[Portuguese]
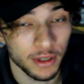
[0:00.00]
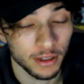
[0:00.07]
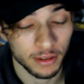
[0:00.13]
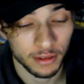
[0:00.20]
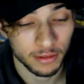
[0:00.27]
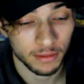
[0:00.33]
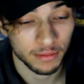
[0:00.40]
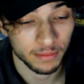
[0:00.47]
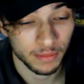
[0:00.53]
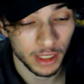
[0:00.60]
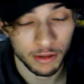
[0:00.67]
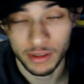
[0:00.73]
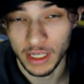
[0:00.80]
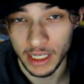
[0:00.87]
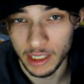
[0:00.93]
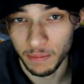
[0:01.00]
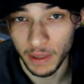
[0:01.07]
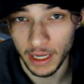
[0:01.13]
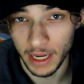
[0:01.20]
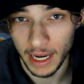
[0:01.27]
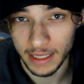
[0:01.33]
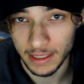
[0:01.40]
Eu não, não sei
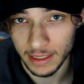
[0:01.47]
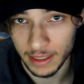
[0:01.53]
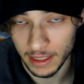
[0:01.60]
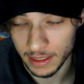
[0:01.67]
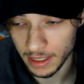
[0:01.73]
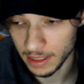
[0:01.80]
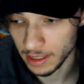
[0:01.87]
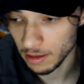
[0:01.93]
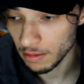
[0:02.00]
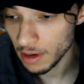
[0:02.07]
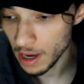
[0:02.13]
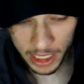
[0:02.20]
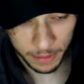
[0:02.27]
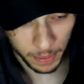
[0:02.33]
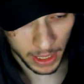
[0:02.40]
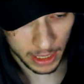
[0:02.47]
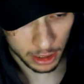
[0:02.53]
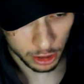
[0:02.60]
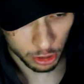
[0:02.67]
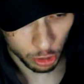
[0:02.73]
explicar essa sensação. Mas parece